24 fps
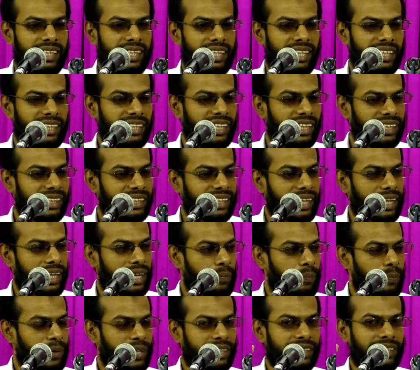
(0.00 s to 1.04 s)
இறுதிகட்ட
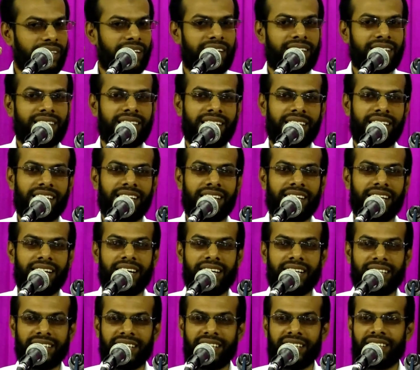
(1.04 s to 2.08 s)
பிரச்சாரத்தை
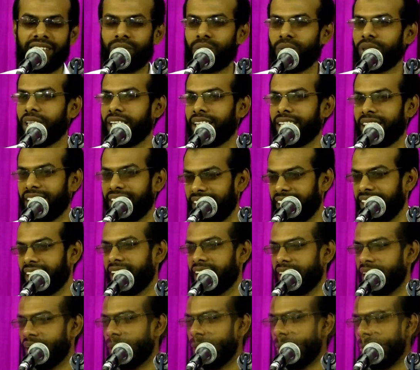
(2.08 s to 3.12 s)
அடைந்திருக்கக்கூடிய இந்த
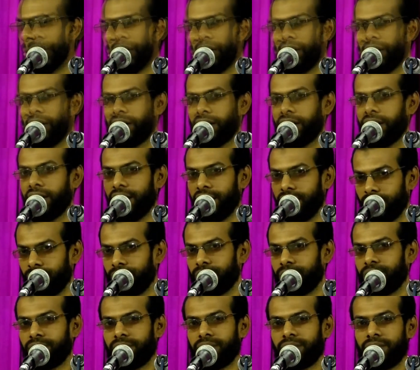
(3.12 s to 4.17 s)
நிலையில்
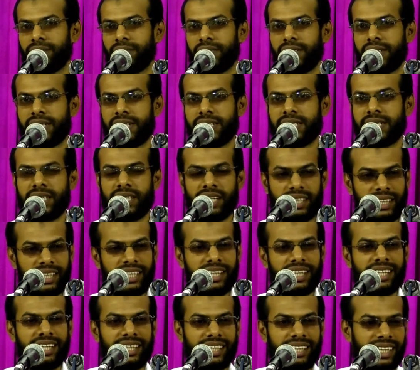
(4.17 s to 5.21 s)
இன்னும் சில
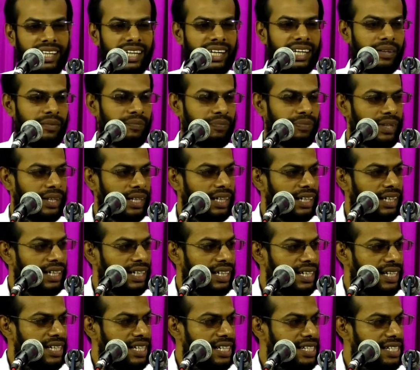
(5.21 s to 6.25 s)
தினங்களிலே
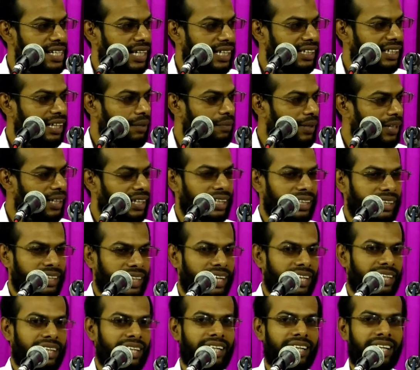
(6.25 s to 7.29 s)
சட்டமன்ற
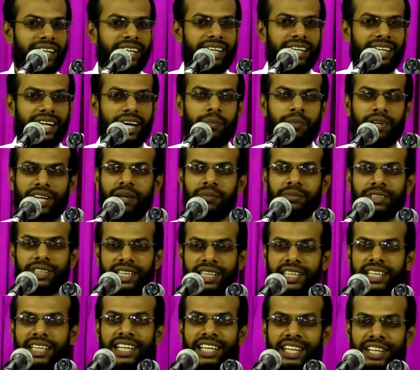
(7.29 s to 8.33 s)
தேர்தலை நாம் எல்லாம்
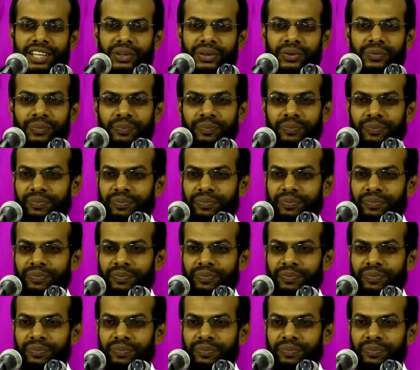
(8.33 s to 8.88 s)
சந்திக்க இருக்கிறோம்